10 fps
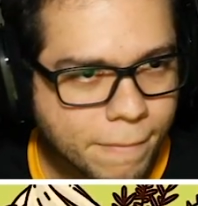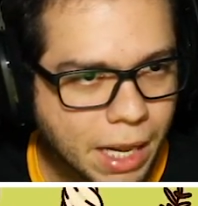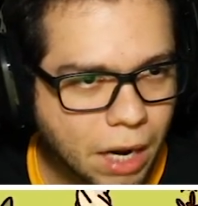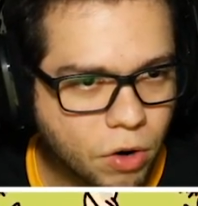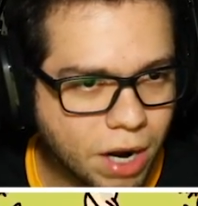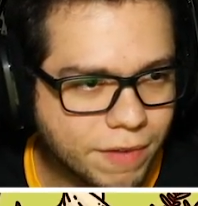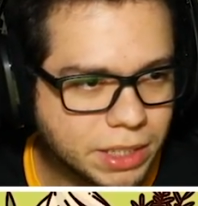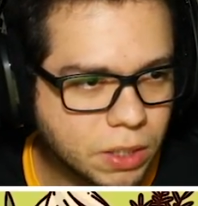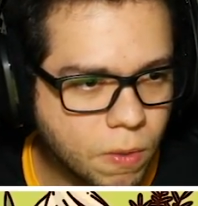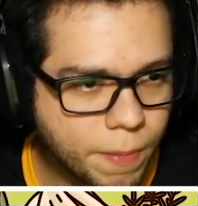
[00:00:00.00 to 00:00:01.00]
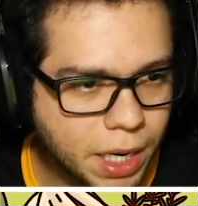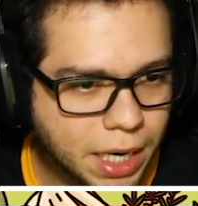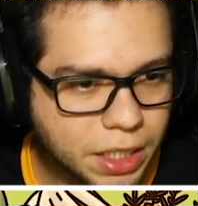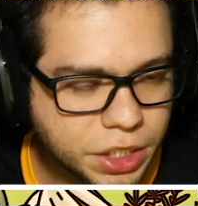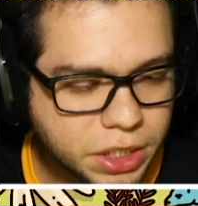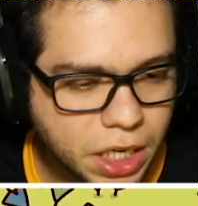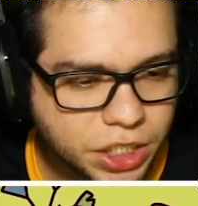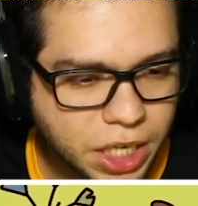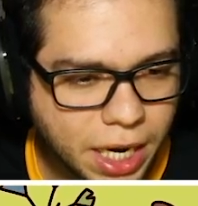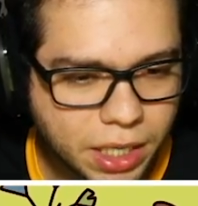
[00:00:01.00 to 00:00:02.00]
Agora vai ser complicado a gente
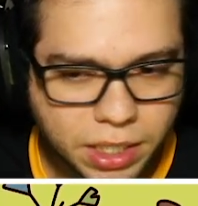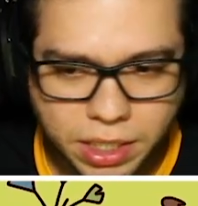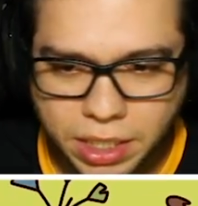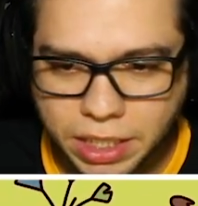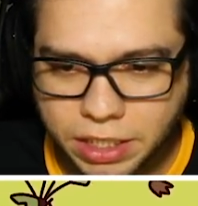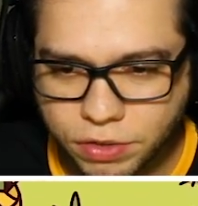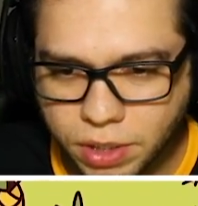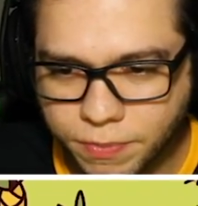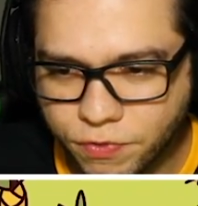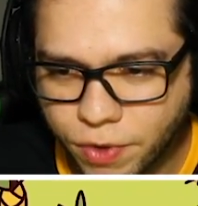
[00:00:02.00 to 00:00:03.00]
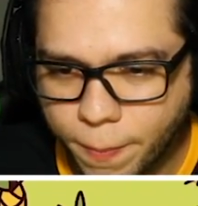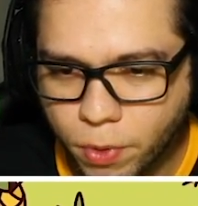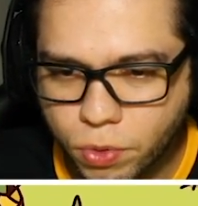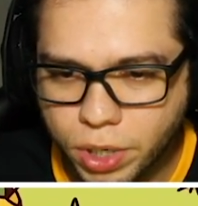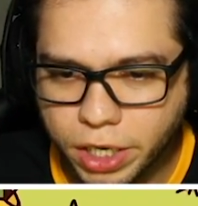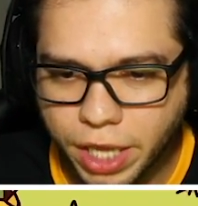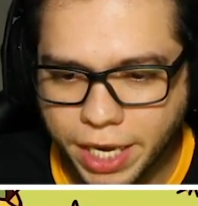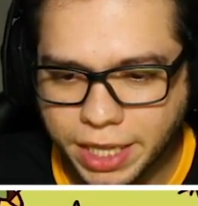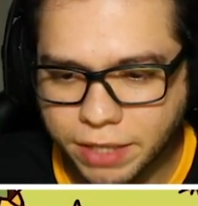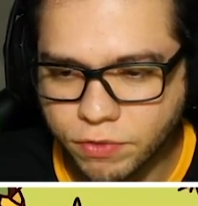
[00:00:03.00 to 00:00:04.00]
achar. Vão procurando
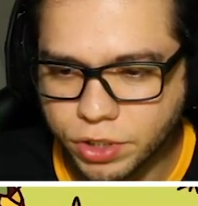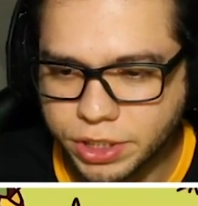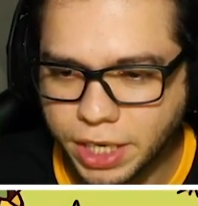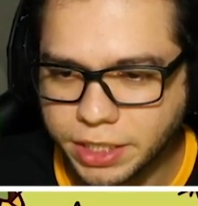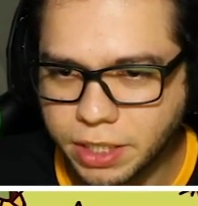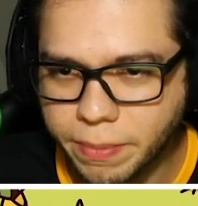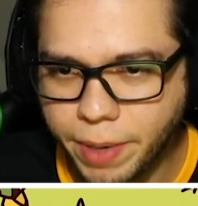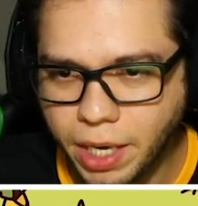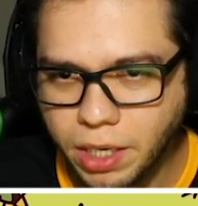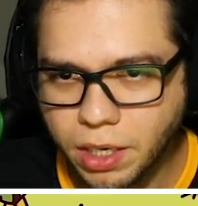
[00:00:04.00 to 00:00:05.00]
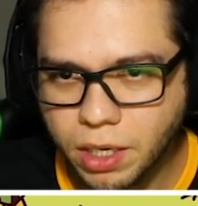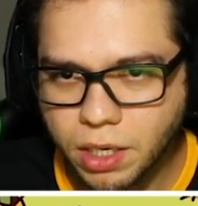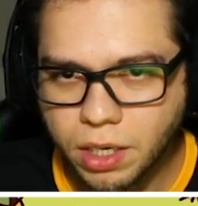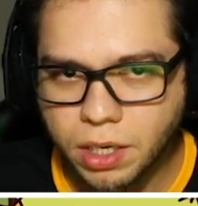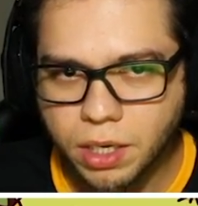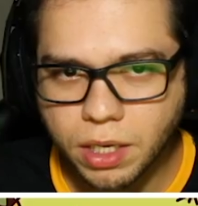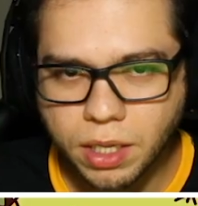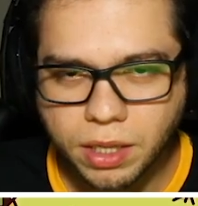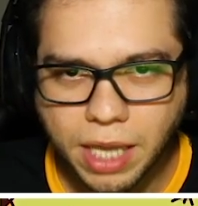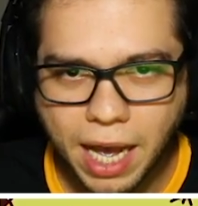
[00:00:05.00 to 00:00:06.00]
aí vocês também,
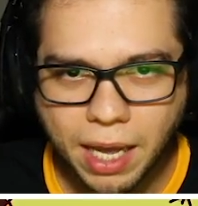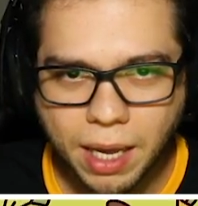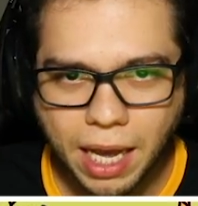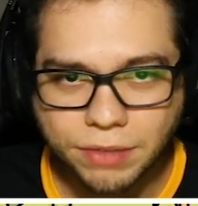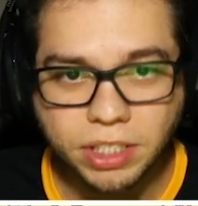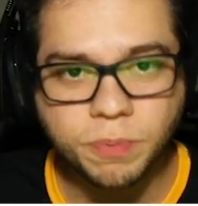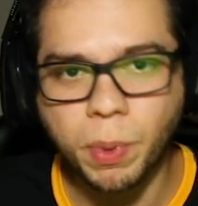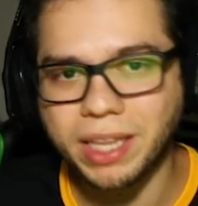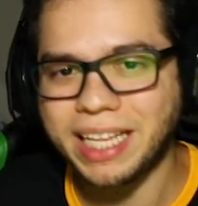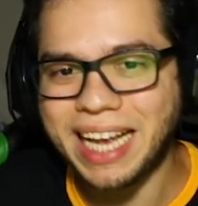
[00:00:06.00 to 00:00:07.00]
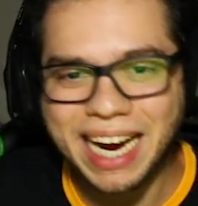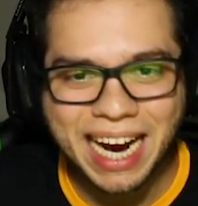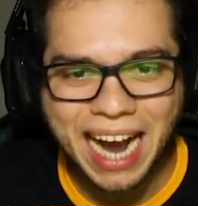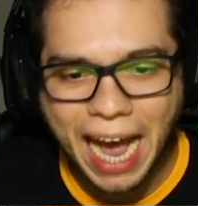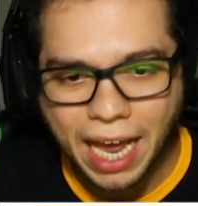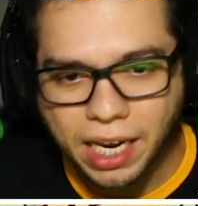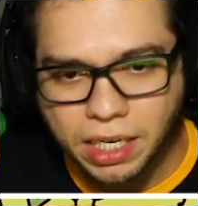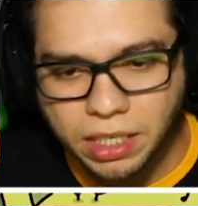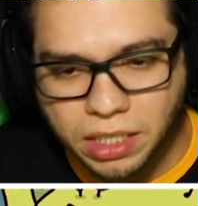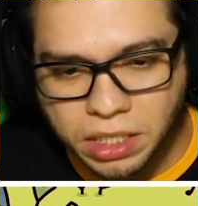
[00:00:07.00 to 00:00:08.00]
tá? Às vezes pode estar tá na cara
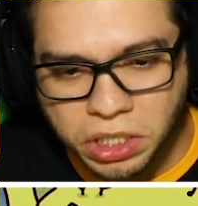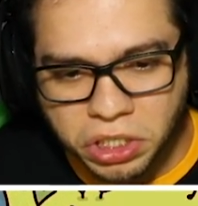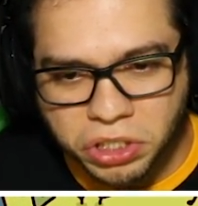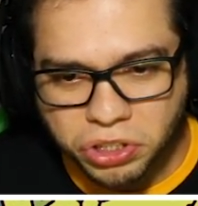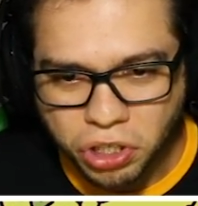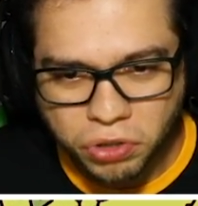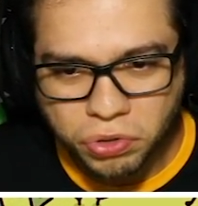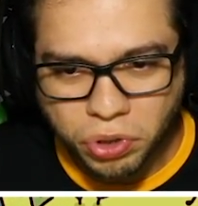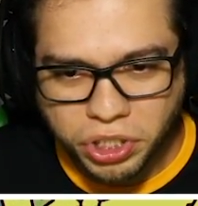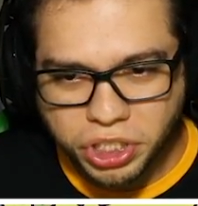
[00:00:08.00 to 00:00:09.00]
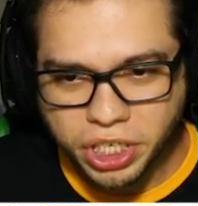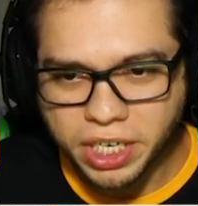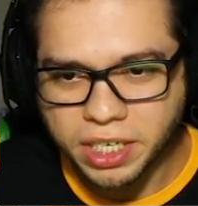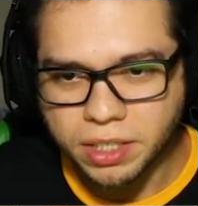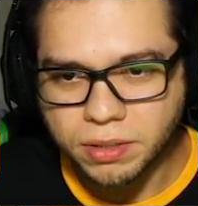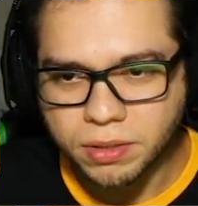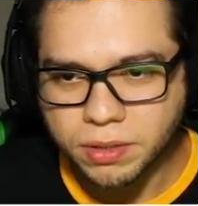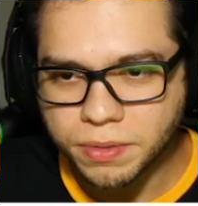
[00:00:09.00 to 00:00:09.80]
só não tô enxergando.